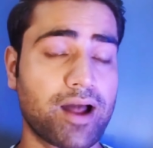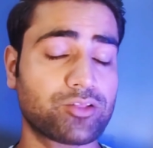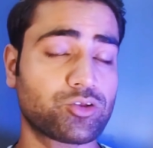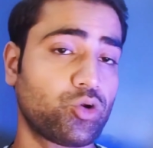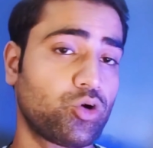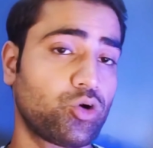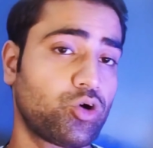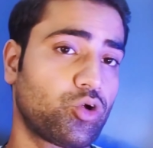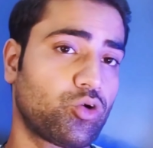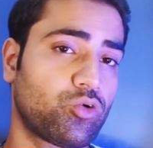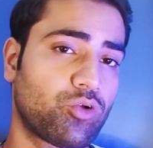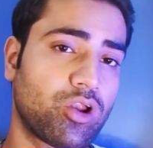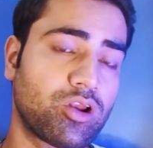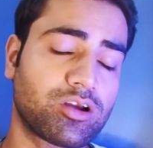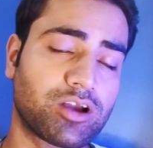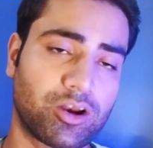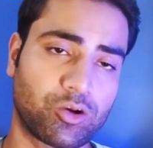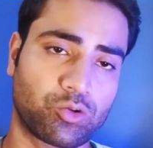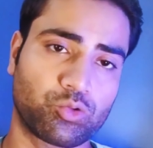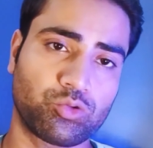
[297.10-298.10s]
बात करो अगर ओवरऑल
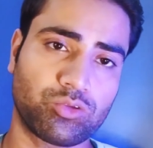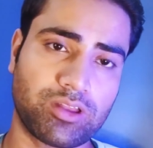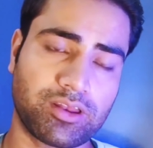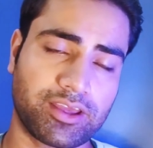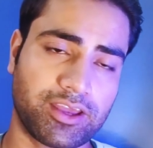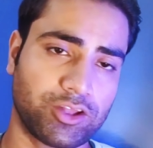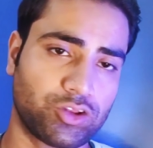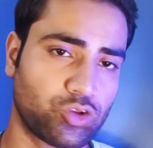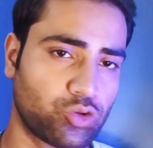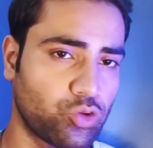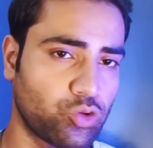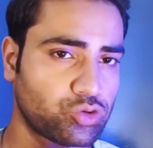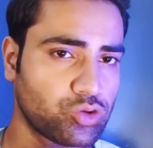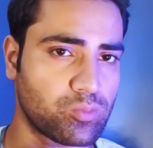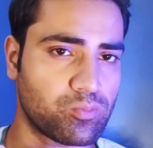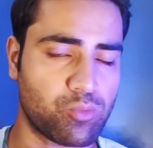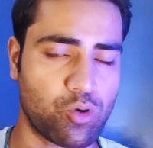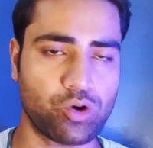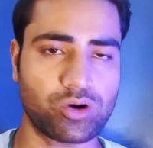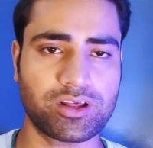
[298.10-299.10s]
कंक्लूजन की तो
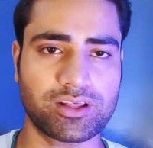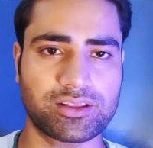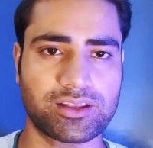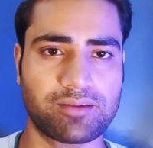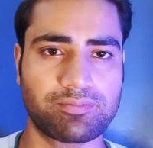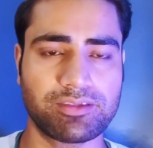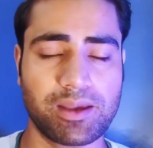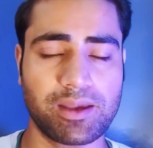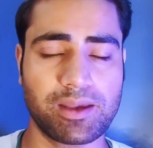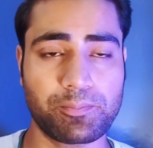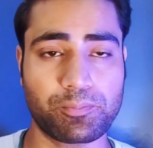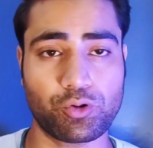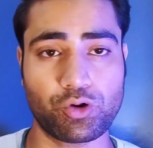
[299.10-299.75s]
दोस्तों बोट की तरफ से ये